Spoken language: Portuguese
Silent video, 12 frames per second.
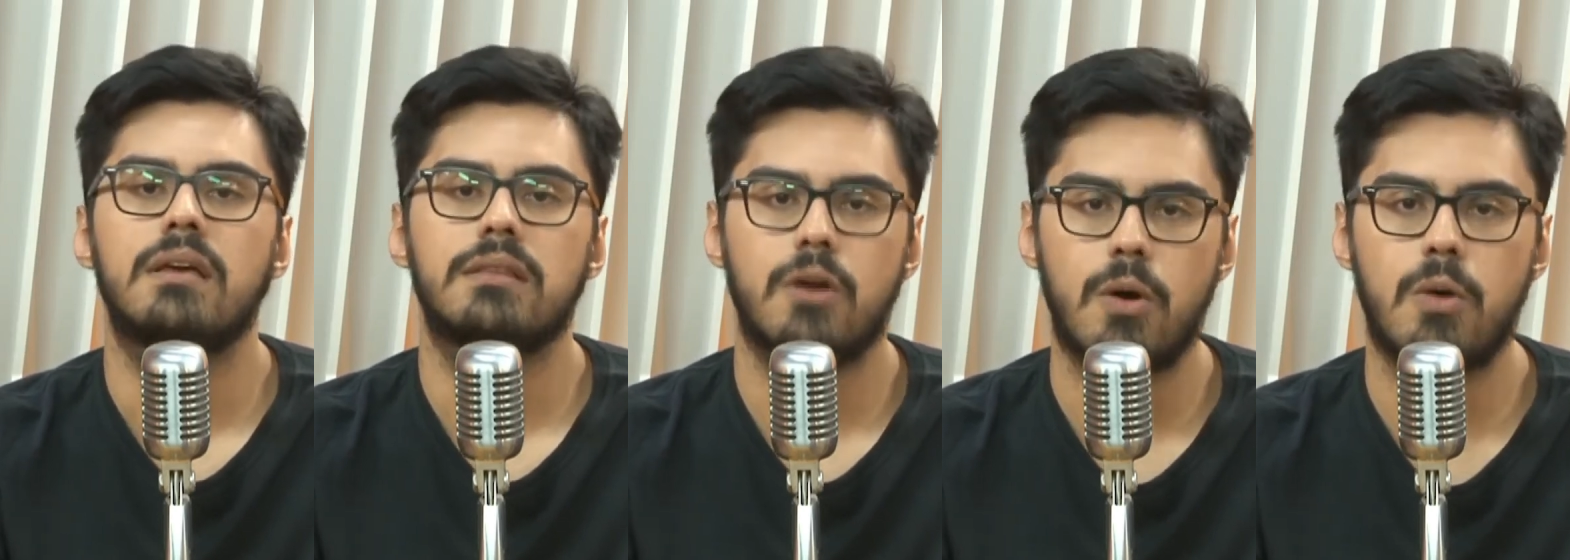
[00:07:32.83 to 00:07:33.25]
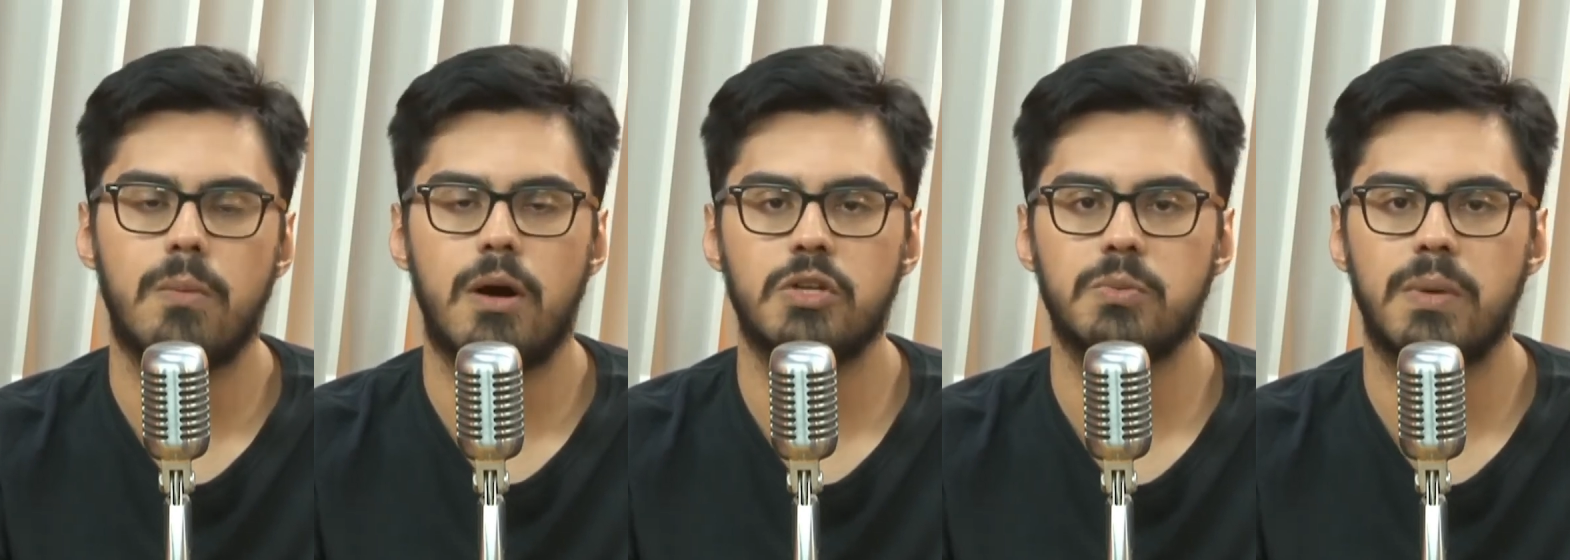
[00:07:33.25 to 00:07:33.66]
Então é
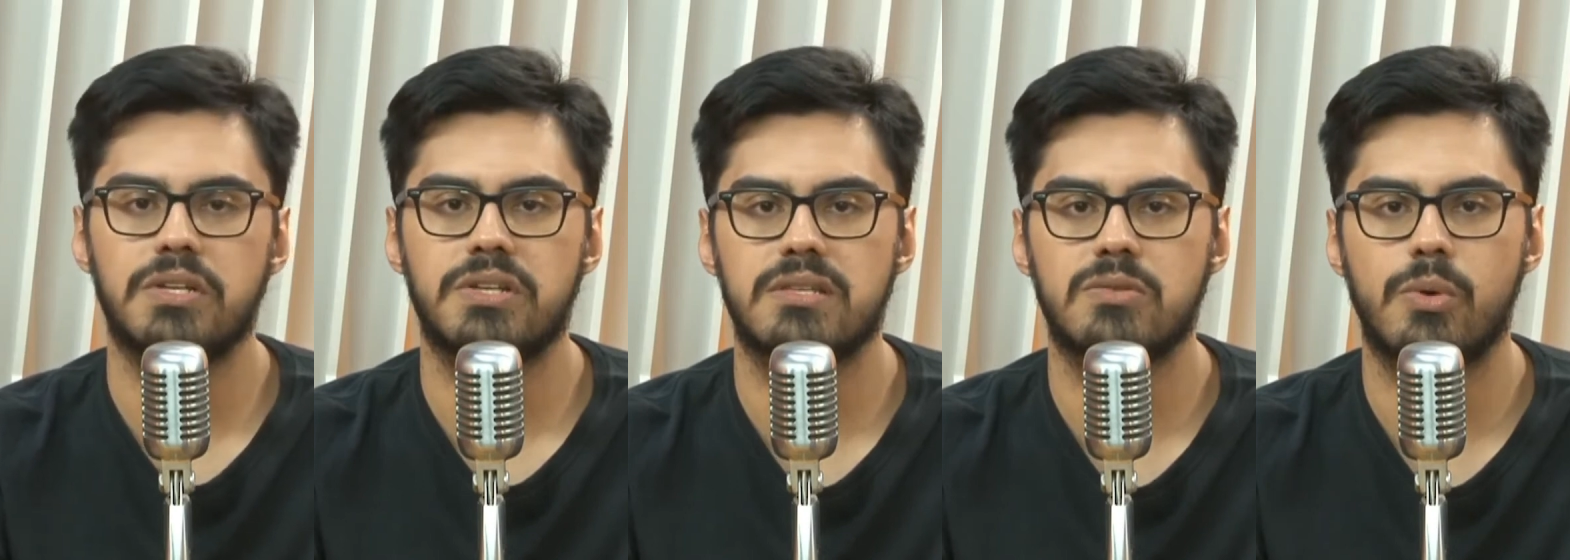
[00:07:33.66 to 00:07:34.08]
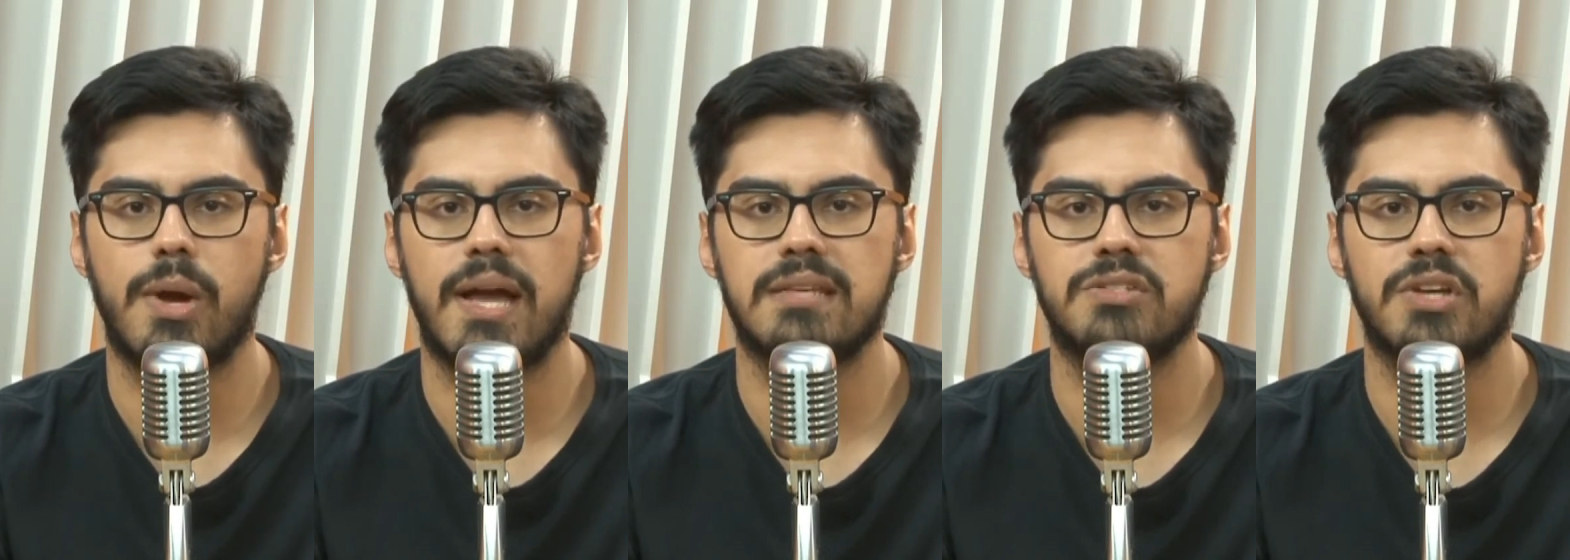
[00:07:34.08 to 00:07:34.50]
uma ótima chance do
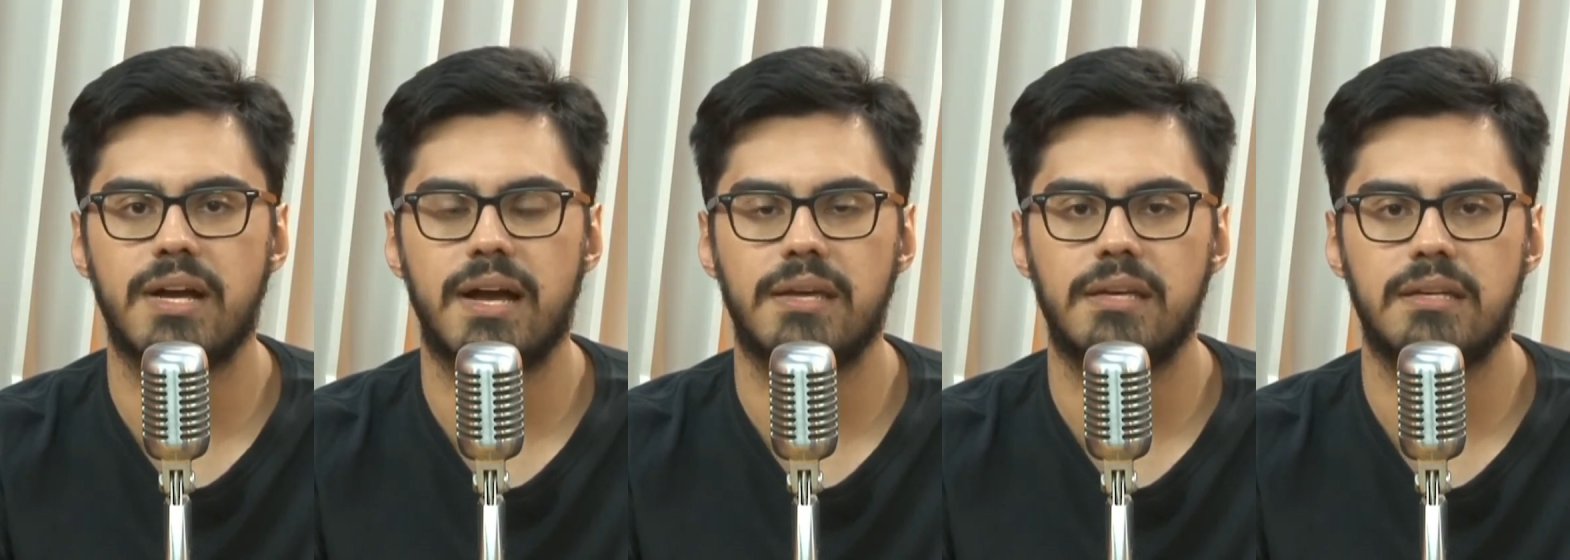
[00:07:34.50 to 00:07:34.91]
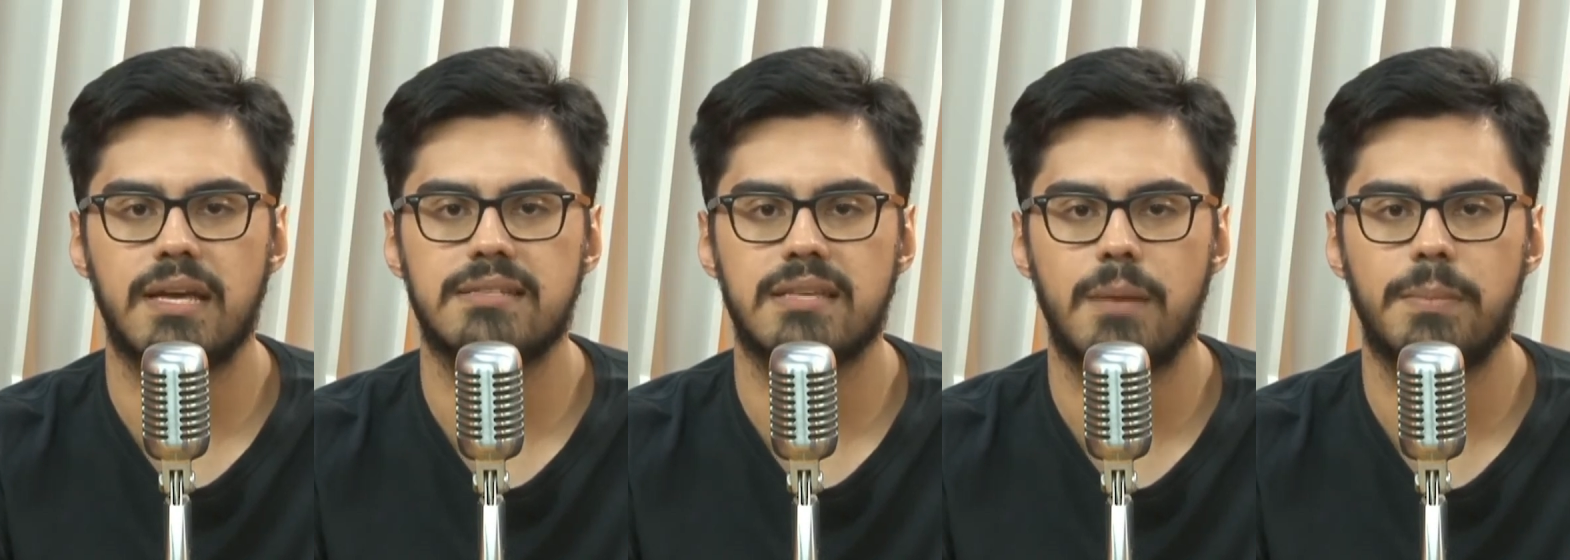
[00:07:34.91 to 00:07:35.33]
Goiás chegar aí,
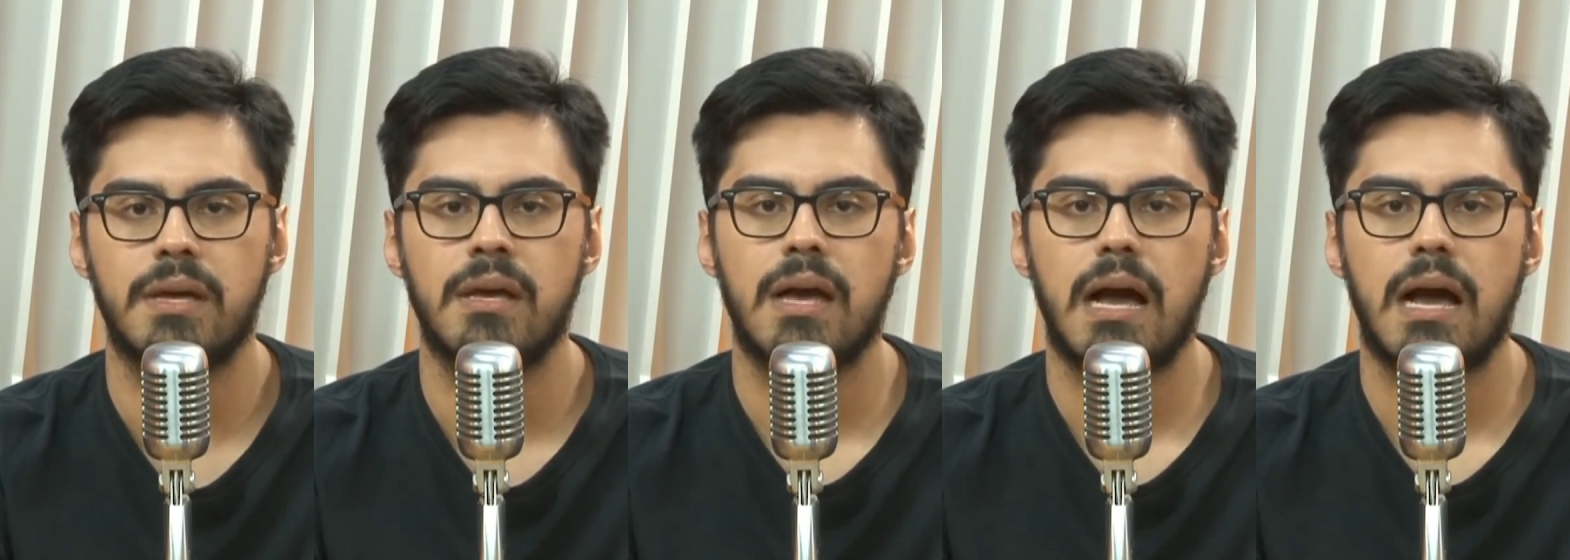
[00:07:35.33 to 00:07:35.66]
quem sabe,